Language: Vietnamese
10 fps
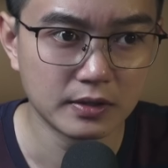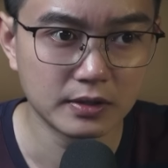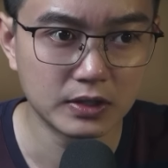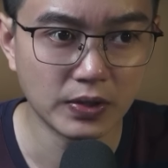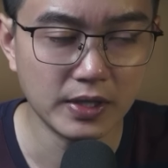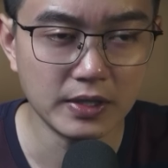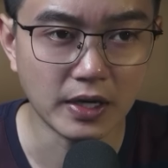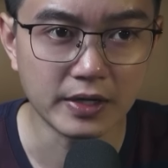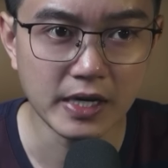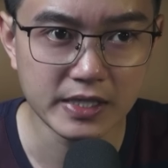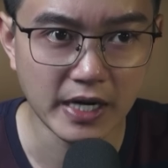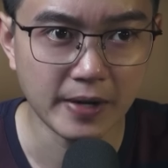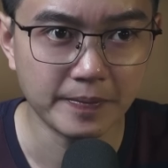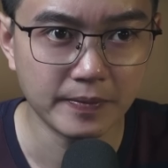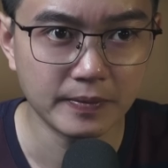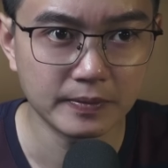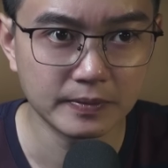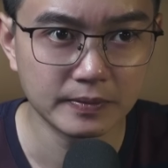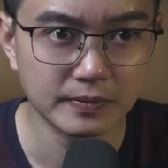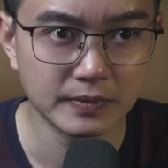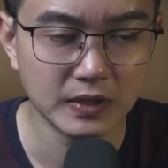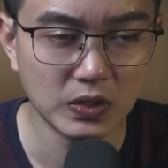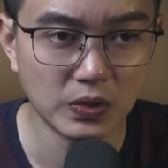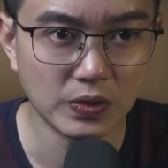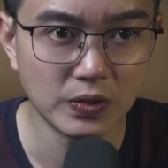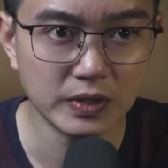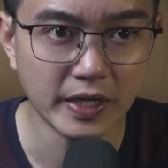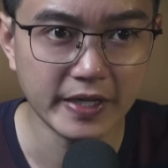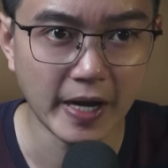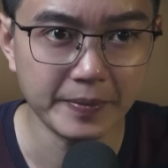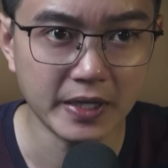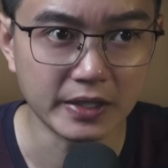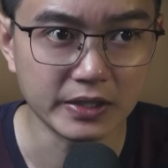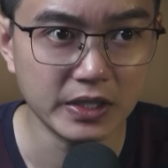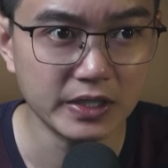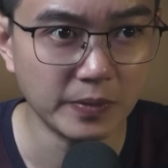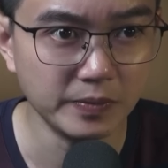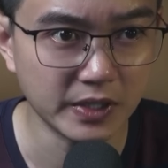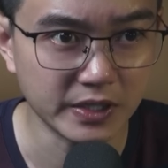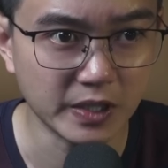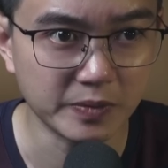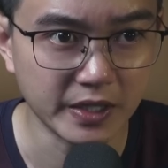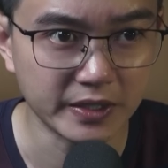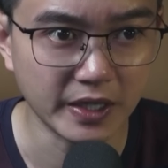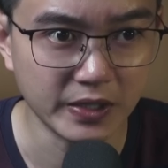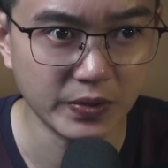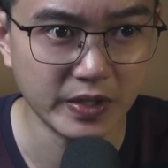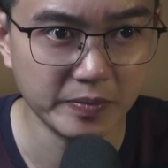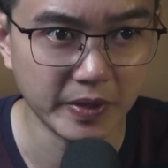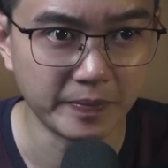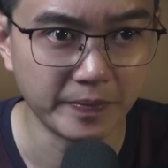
Thúy thở hắt ra. Cô có thể cảm nhận sức nóng từ trong hơi thở của chính mình.